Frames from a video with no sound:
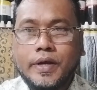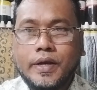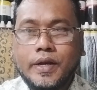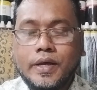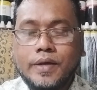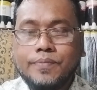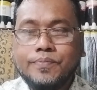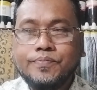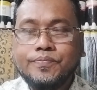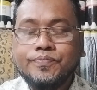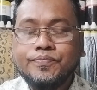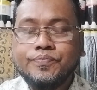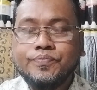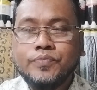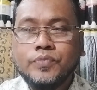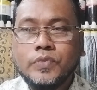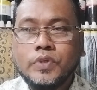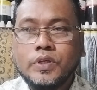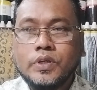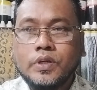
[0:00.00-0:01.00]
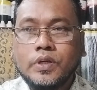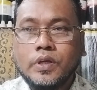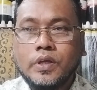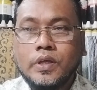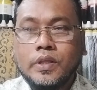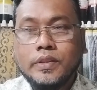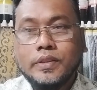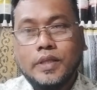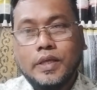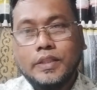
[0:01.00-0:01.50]
পারেন না
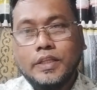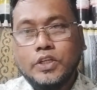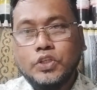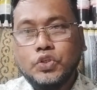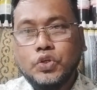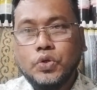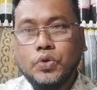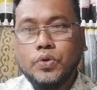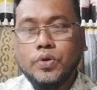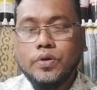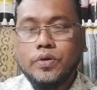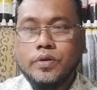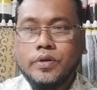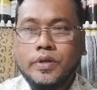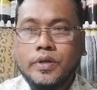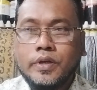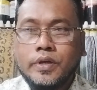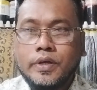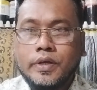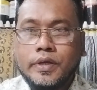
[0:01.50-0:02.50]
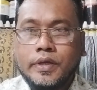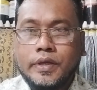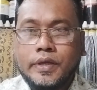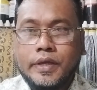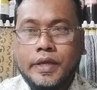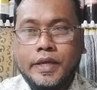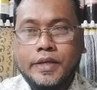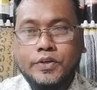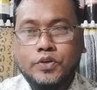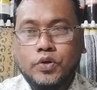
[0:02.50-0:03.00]
তাদের জন্য
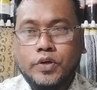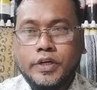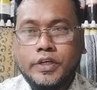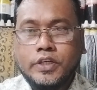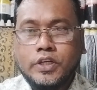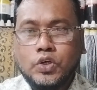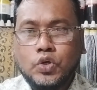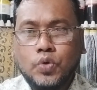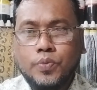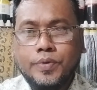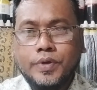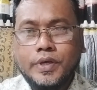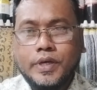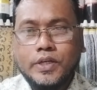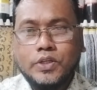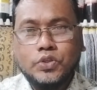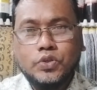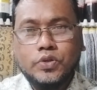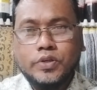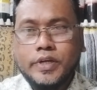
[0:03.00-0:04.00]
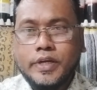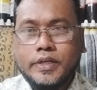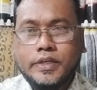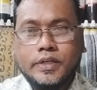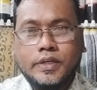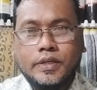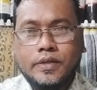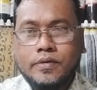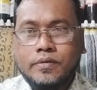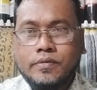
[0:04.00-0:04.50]
এই টনিকটি খুবই কার্যকরী
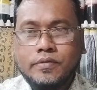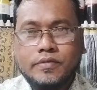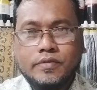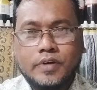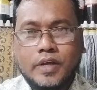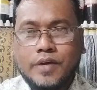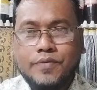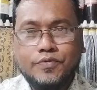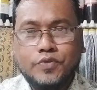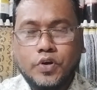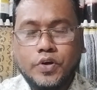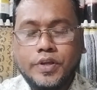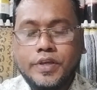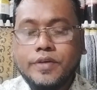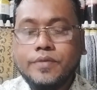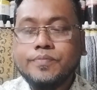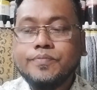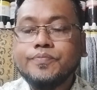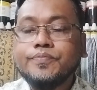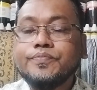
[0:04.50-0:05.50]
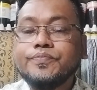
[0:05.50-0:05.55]
একটি নার্ভ টনিক